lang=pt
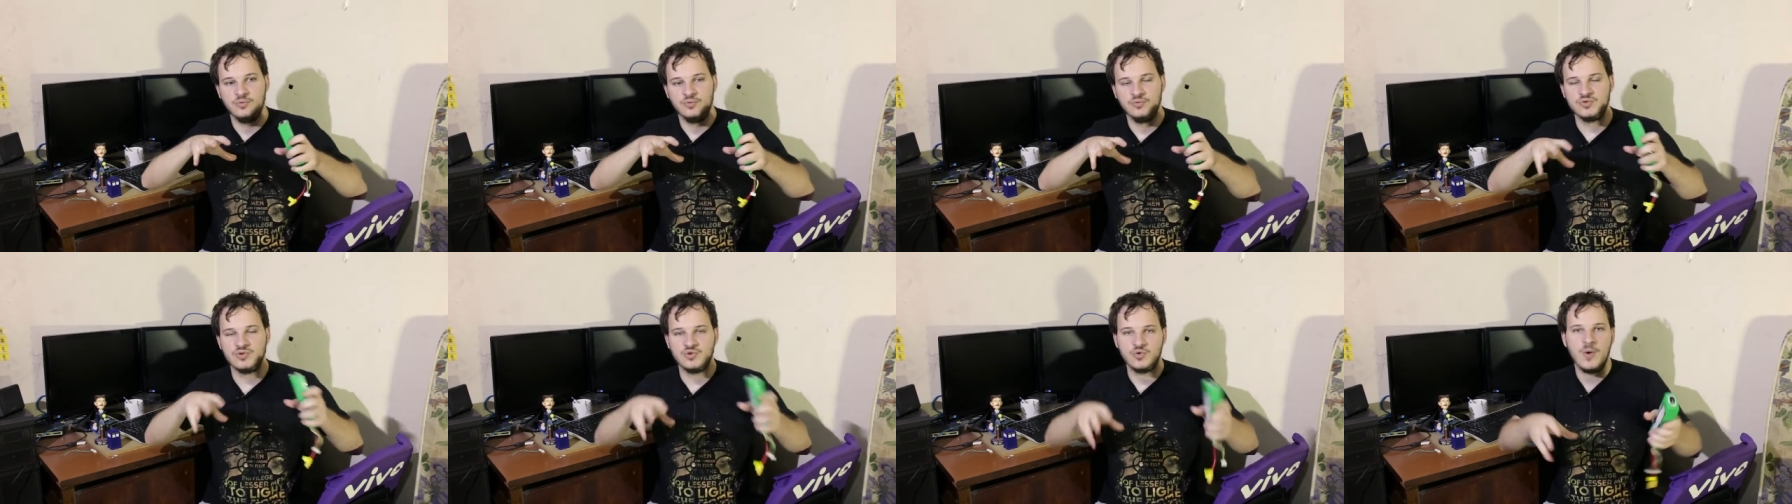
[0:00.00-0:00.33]

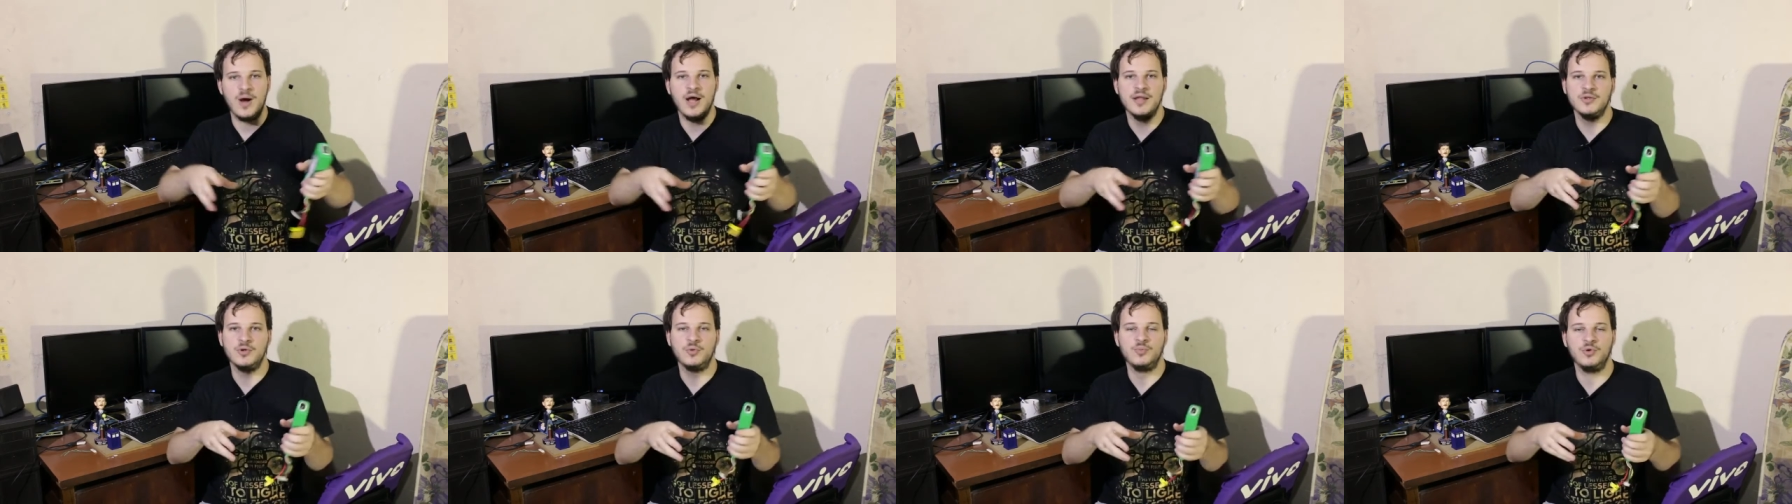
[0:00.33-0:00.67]
Os
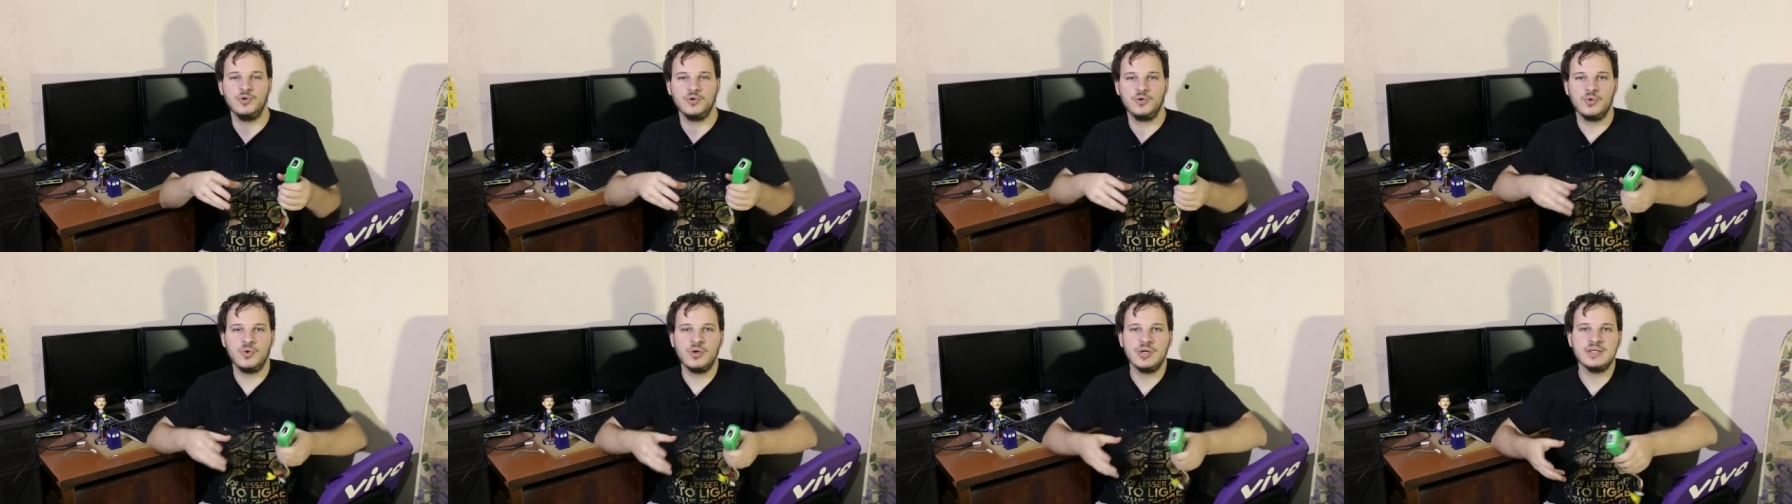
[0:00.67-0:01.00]
quatro
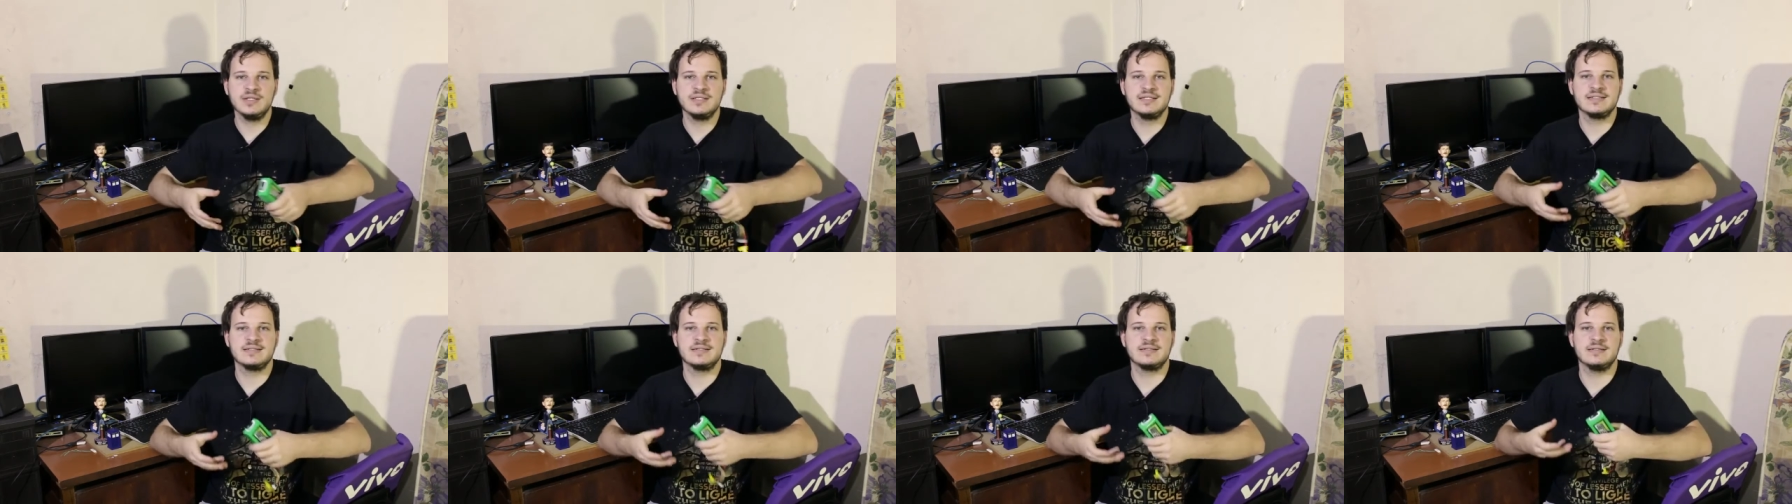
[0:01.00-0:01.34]

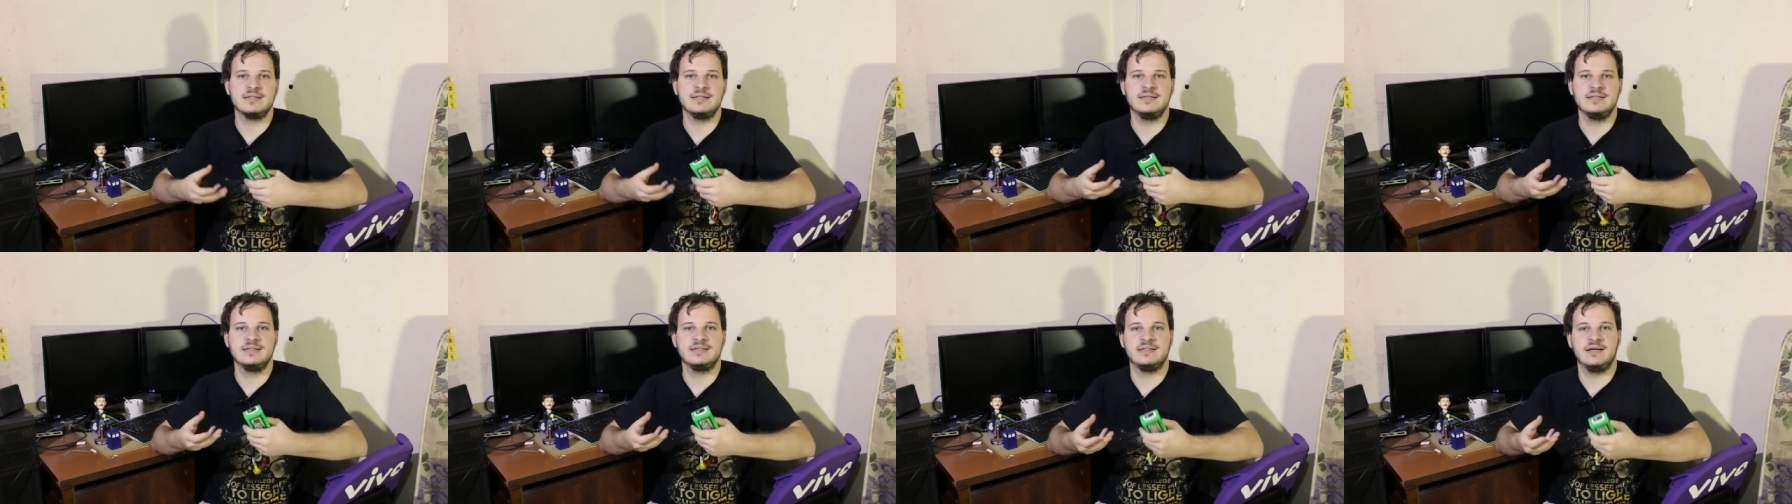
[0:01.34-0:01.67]

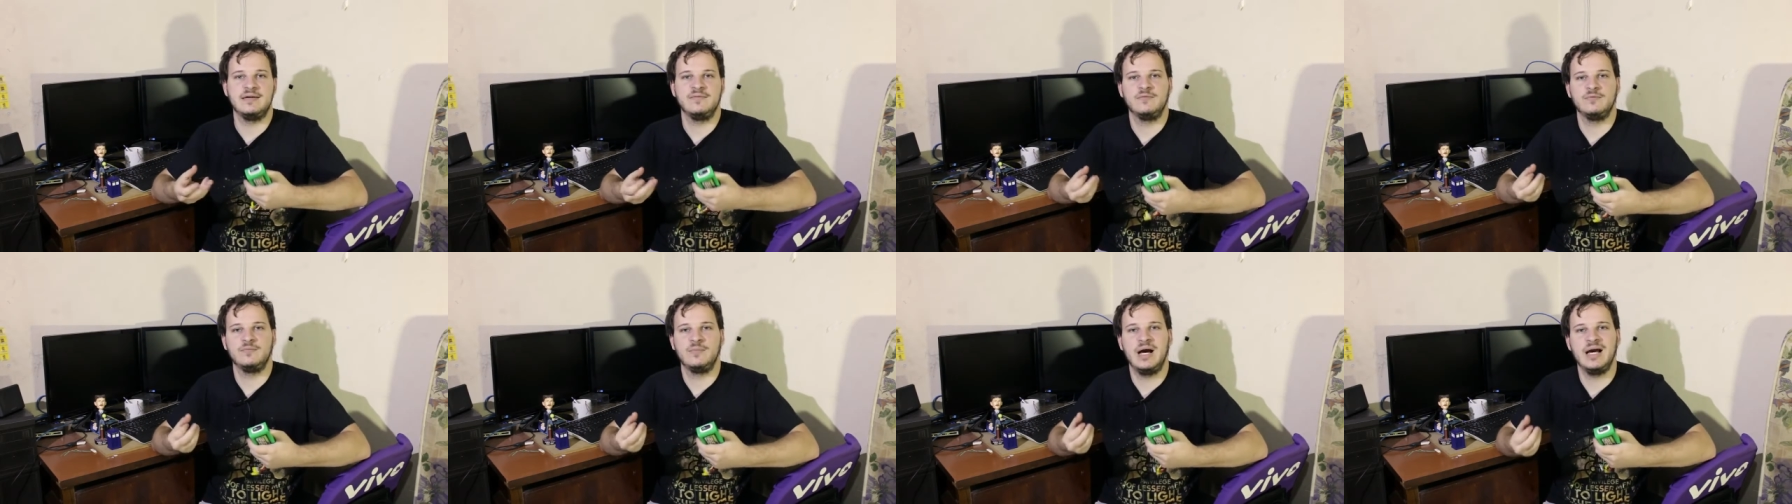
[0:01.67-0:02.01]
motores
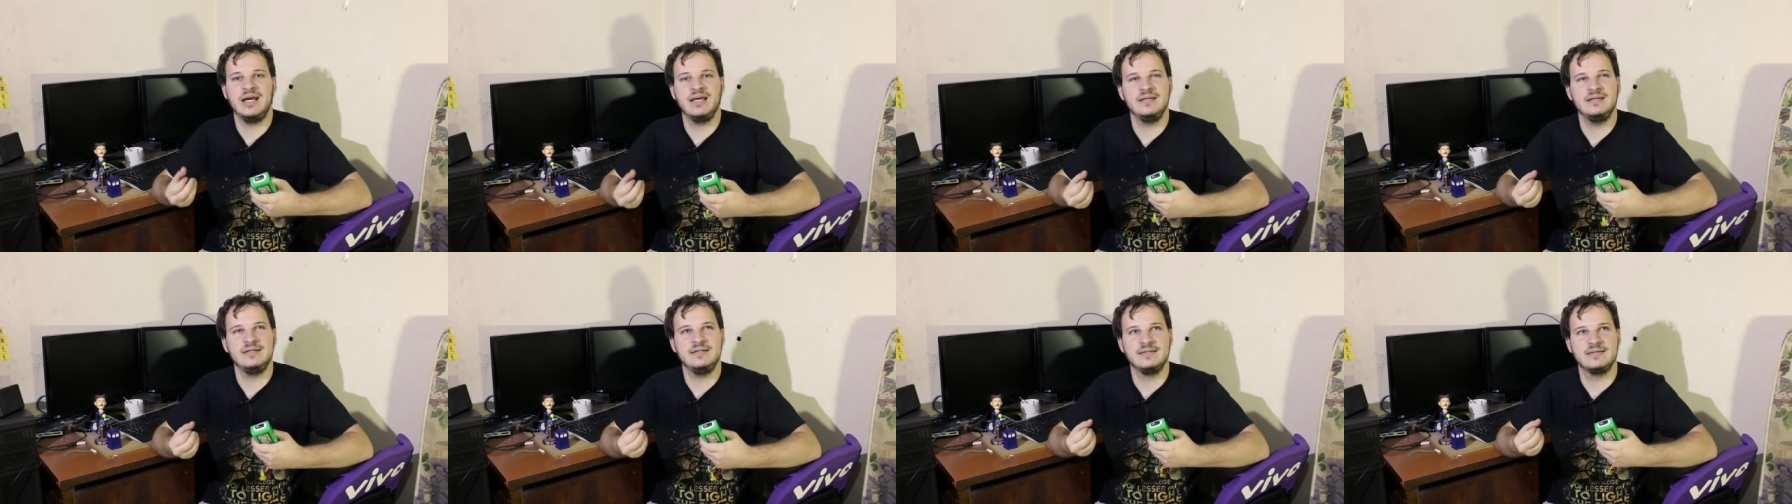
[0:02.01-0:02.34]
estavam
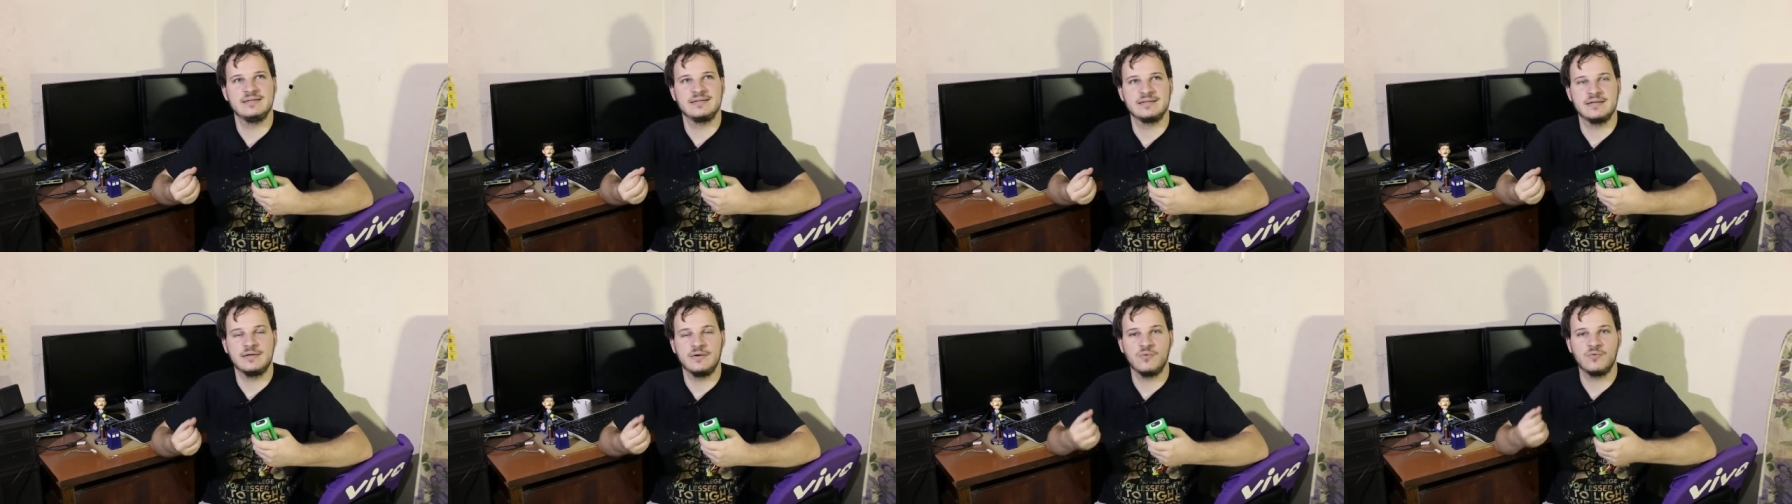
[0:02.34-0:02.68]

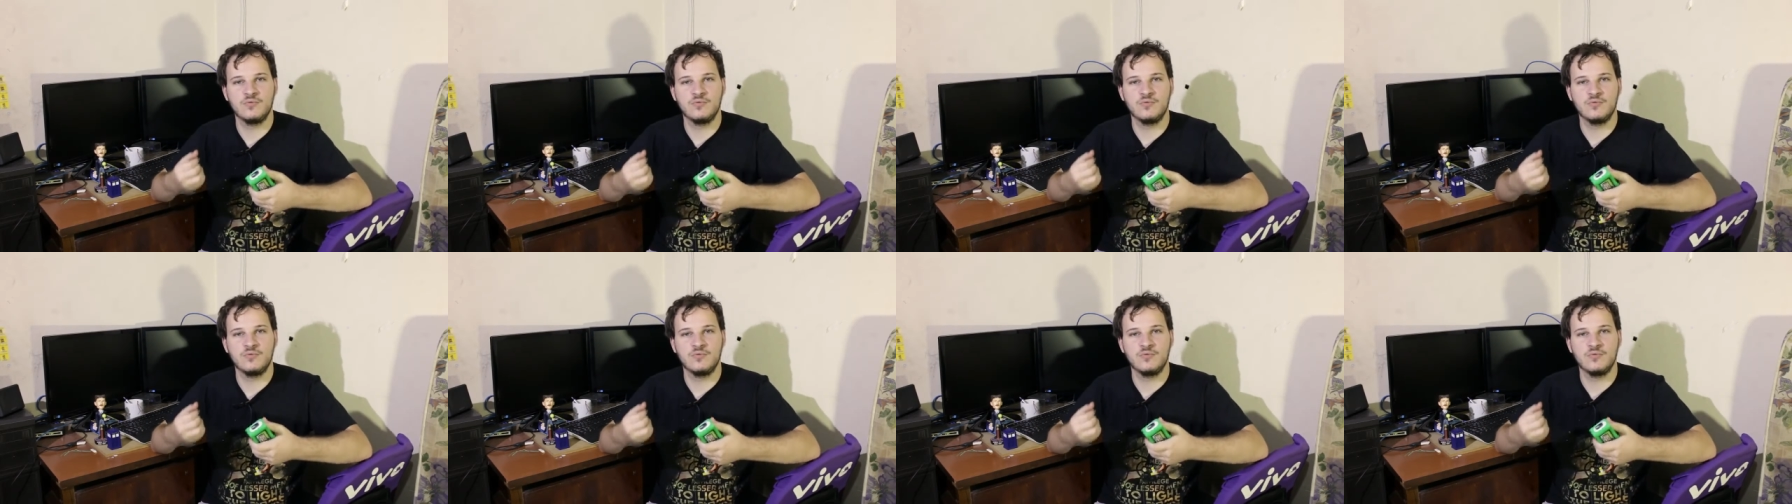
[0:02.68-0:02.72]
mais eh,